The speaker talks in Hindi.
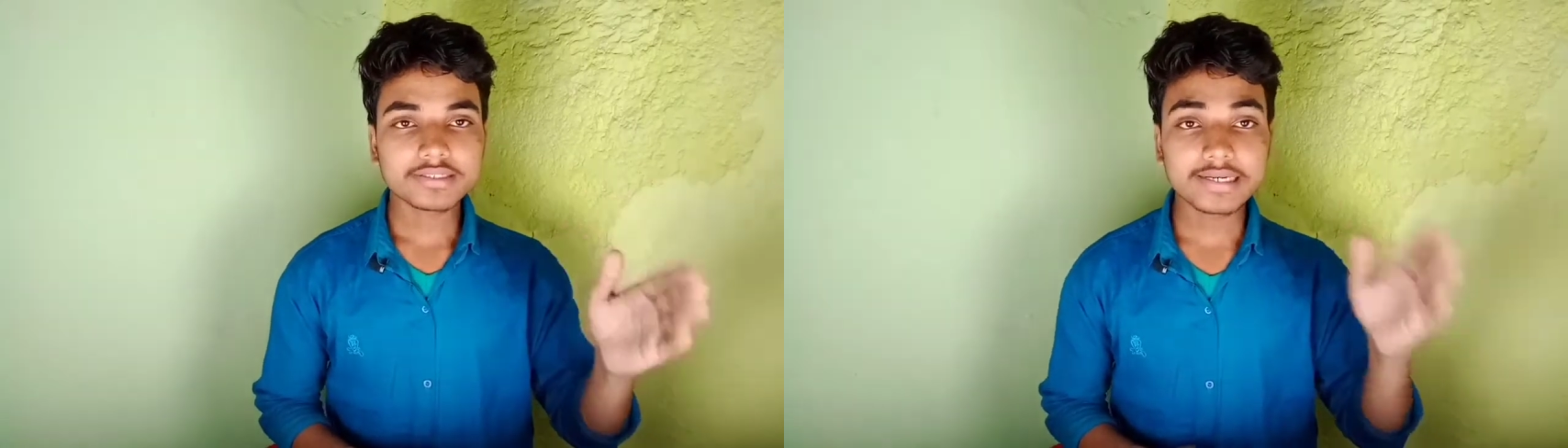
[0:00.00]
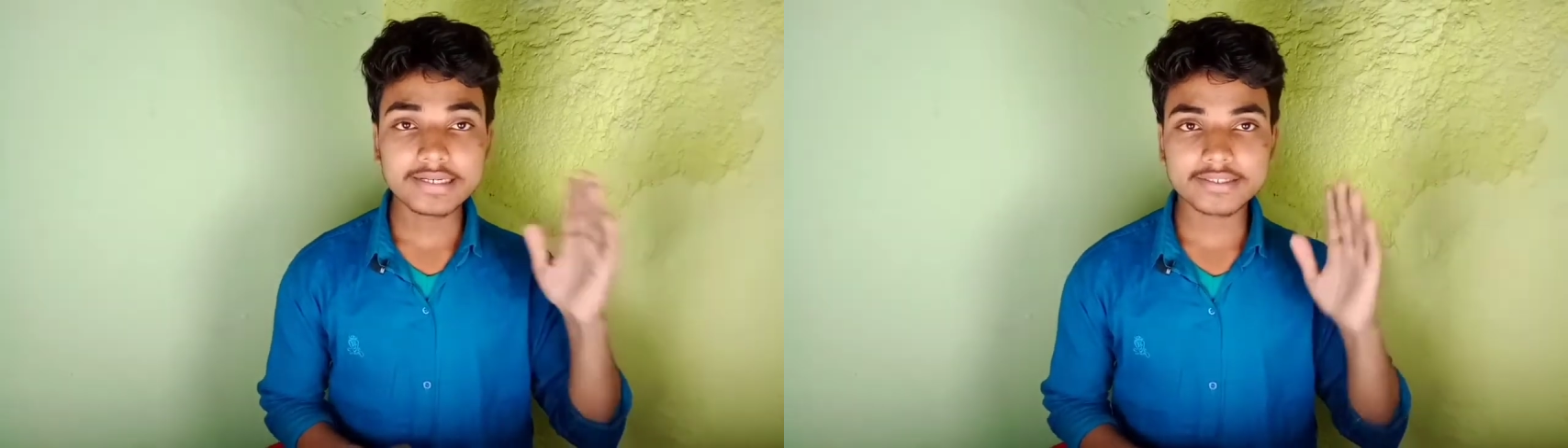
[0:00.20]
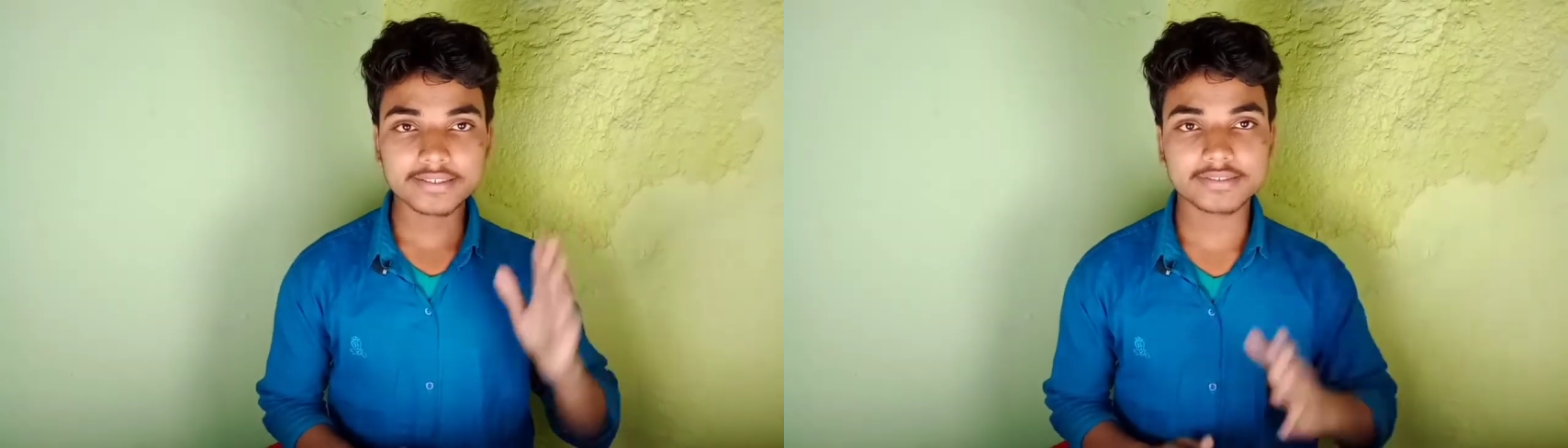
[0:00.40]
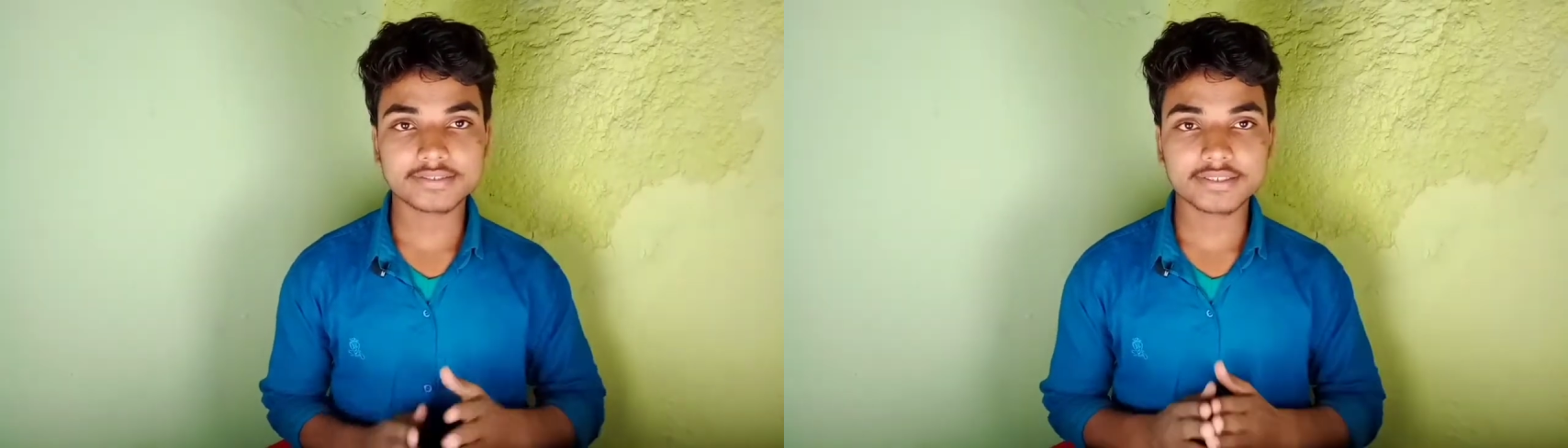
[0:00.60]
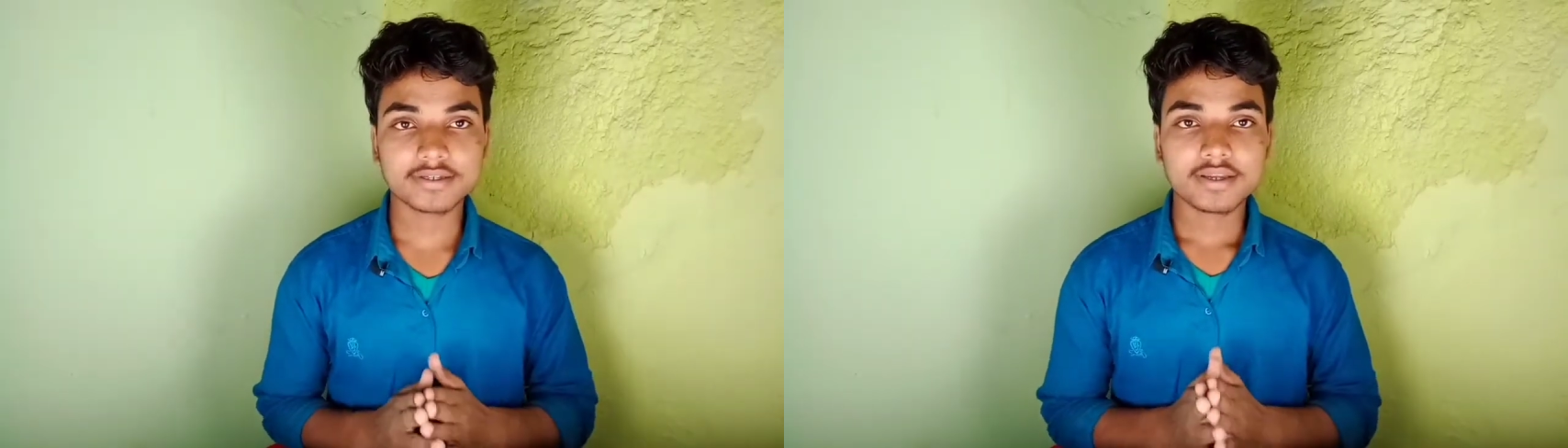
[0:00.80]
डिलीट कर
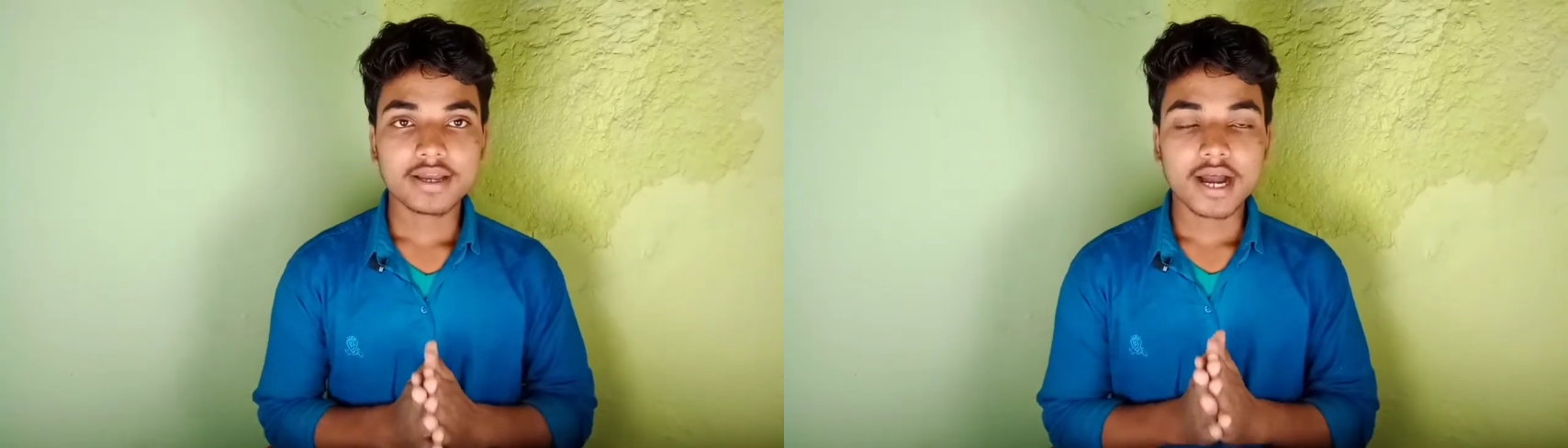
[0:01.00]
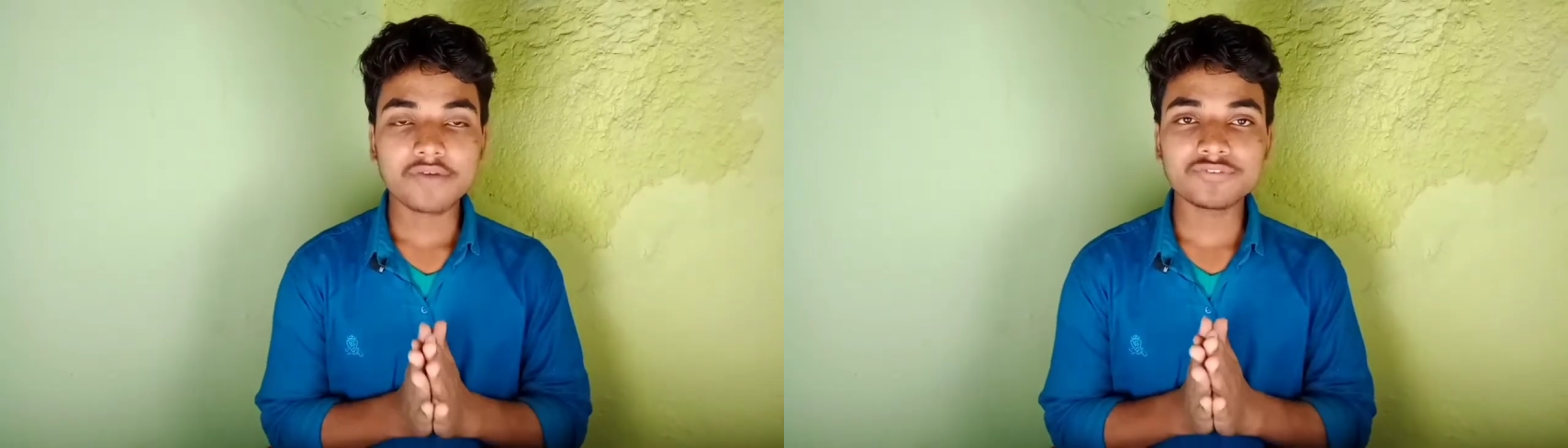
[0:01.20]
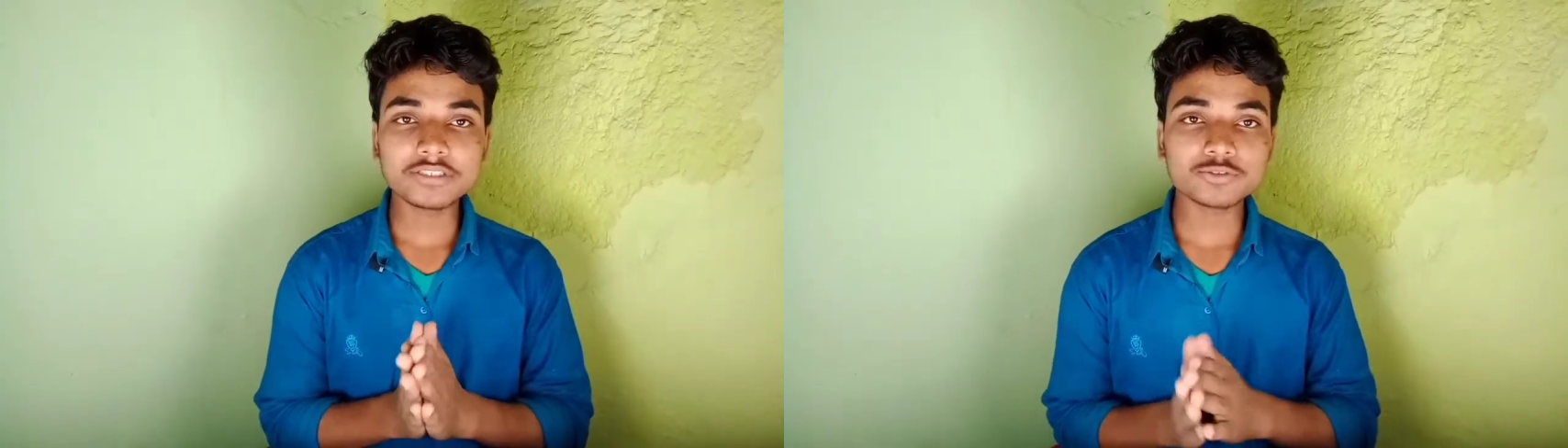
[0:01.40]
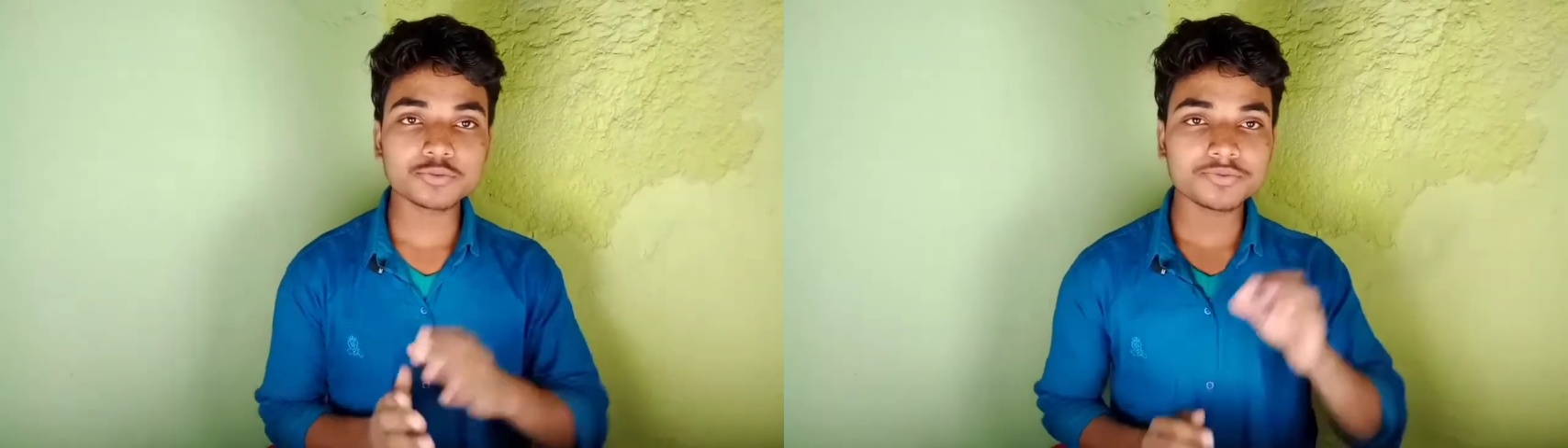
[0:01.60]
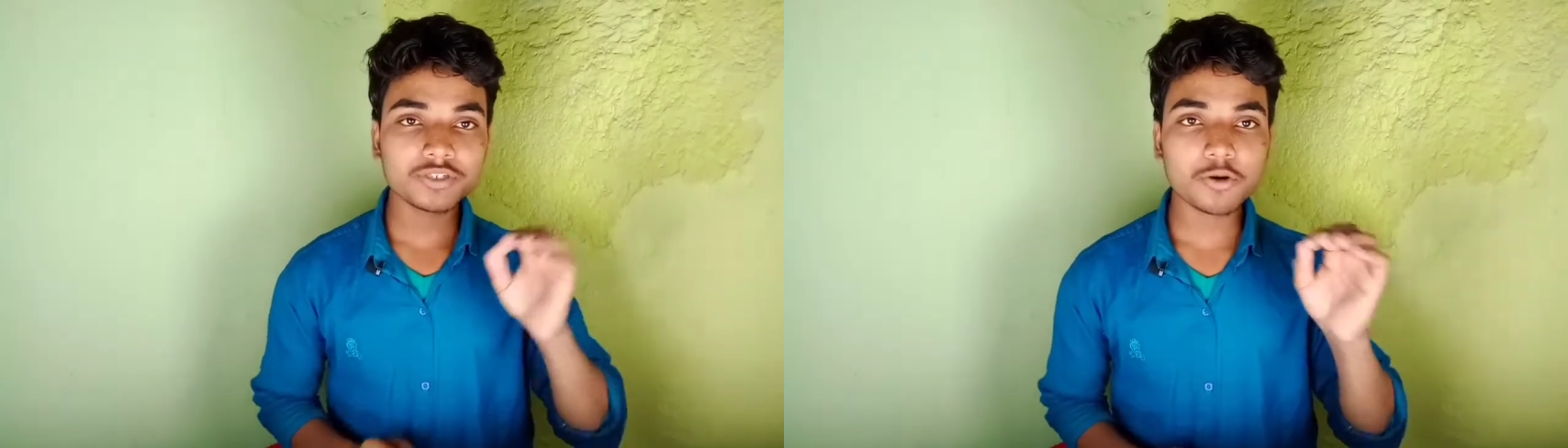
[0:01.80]
दीजिए आप फ्रेंड्स
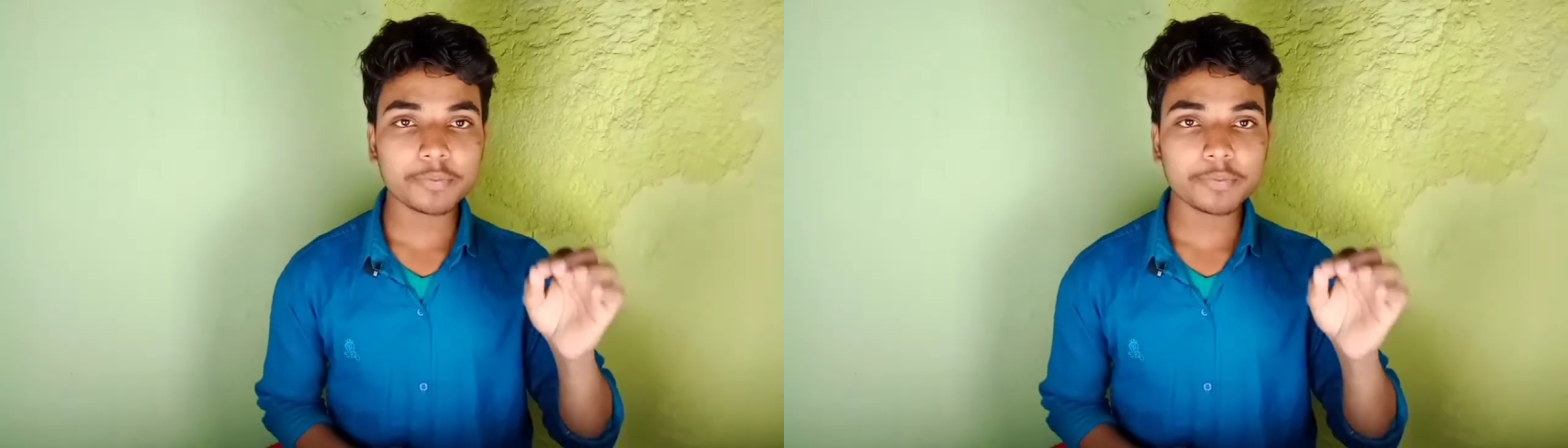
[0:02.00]
उस वीडियो को